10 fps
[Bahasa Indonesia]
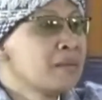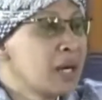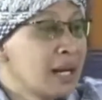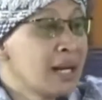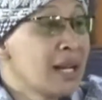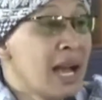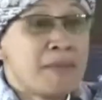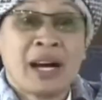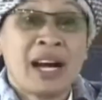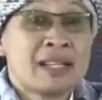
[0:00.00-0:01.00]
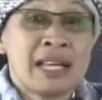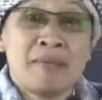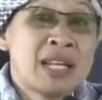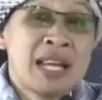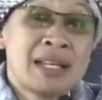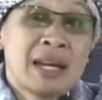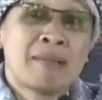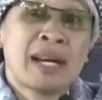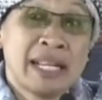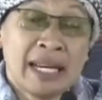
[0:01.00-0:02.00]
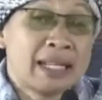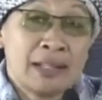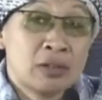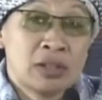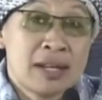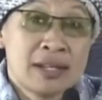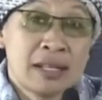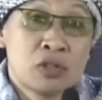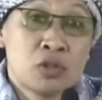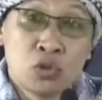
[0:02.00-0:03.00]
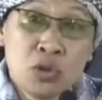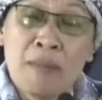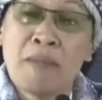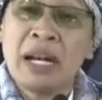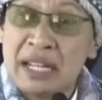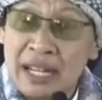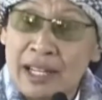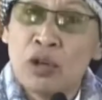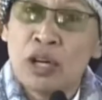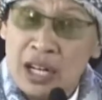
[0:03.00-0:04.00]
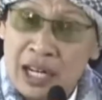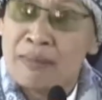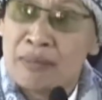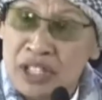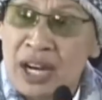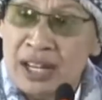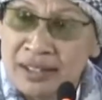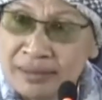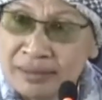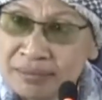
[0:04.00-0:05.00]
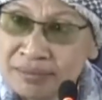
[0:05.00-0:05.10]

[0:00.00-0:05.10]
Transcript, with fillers: padahal apakah jaminan yang paling kaya itu tidak jahat justru yang paling kaya itu kadang-kadang gampang jahatnya